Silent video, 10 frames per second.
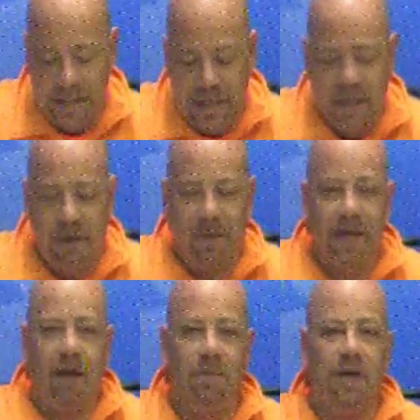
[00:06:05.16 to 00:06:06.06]
el hit de
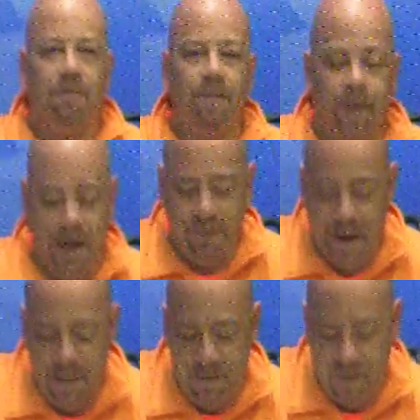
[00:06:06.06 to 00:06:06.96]
Miami, en Miami,